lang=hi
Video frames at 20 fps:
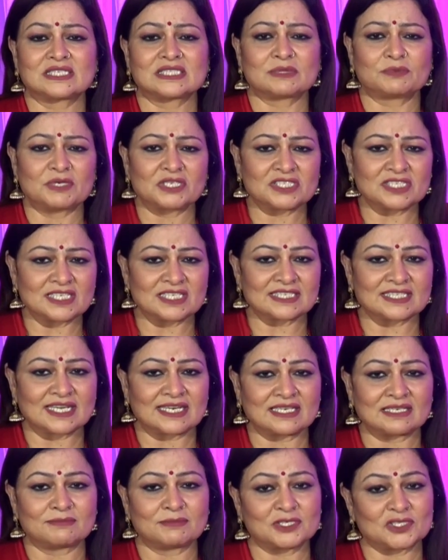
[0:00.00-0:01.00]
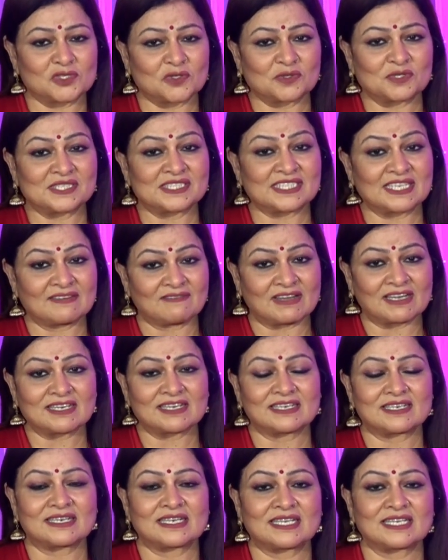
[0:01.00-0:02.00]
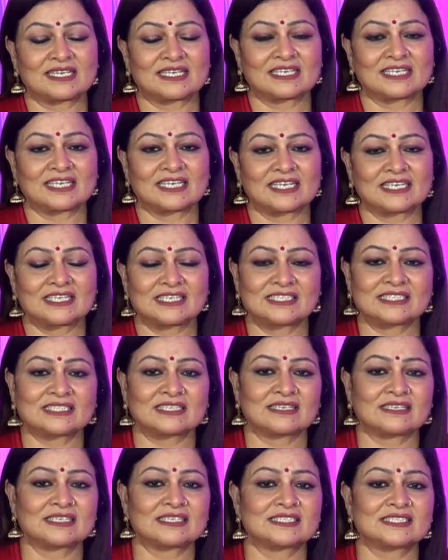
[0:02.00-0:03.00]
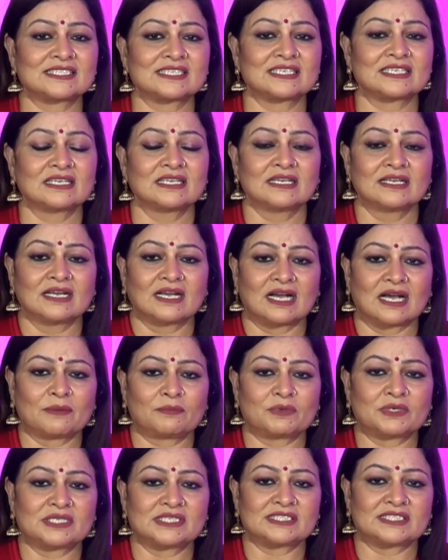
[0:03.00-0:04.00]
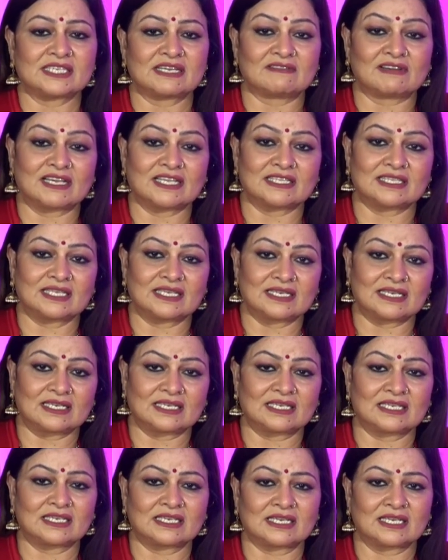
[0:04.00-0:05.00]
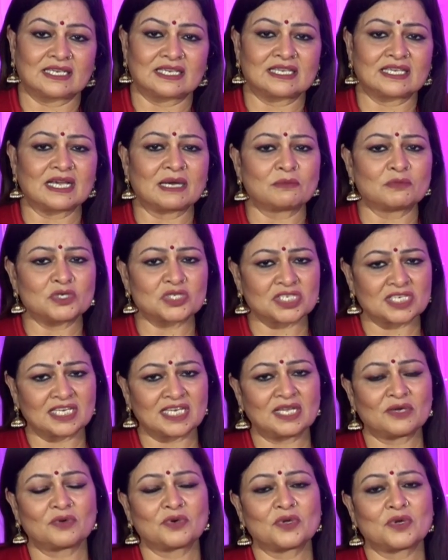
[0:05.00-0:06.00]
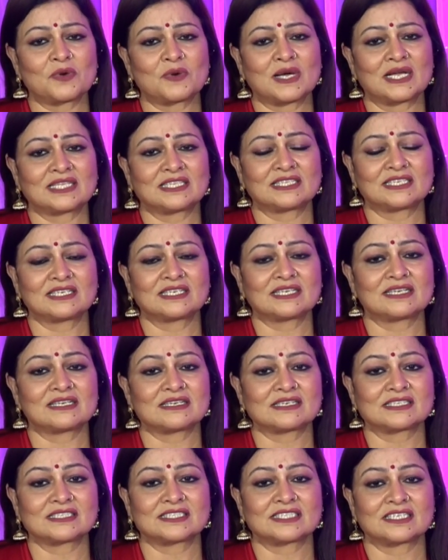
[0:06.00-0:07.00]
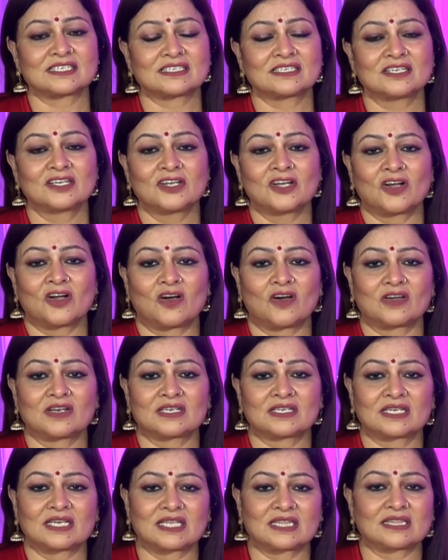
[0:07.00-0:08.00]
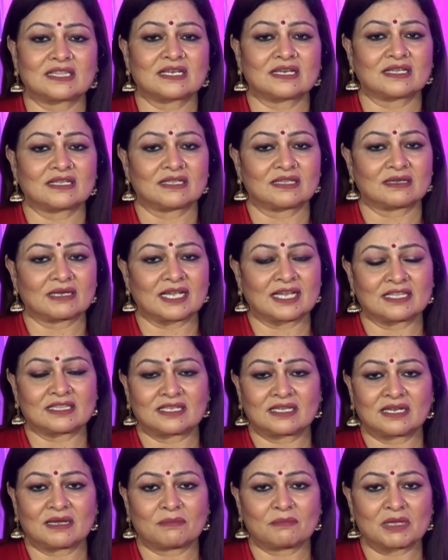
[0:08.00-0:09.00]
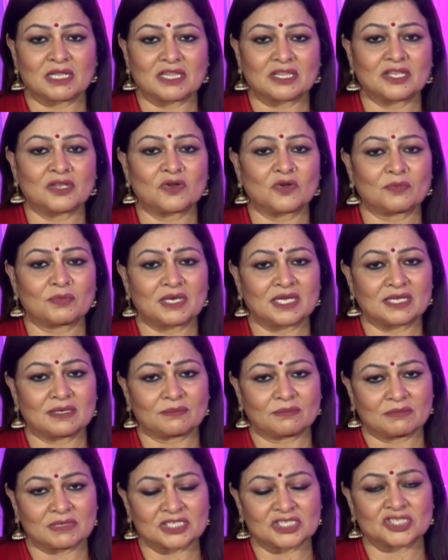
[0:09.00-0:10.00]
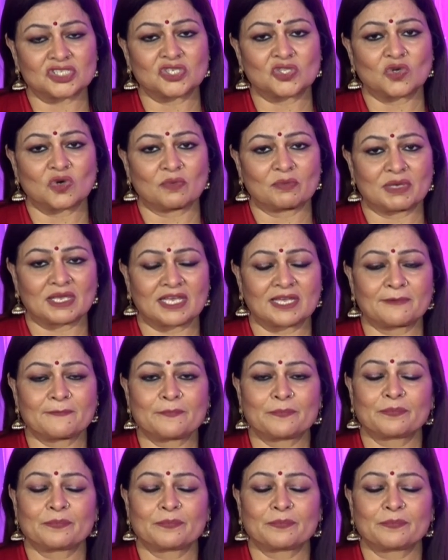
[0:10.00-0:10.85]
स्पेशल चाइल्ड बच्चों की सेवा कर रहे हैं किस तरह से अपनी सेवाएं दे रहे हैं क्या मुश्किलें उनको आती हैं अक्सर और कितना कहते हैं ना मंदिरों में मस्जिदों में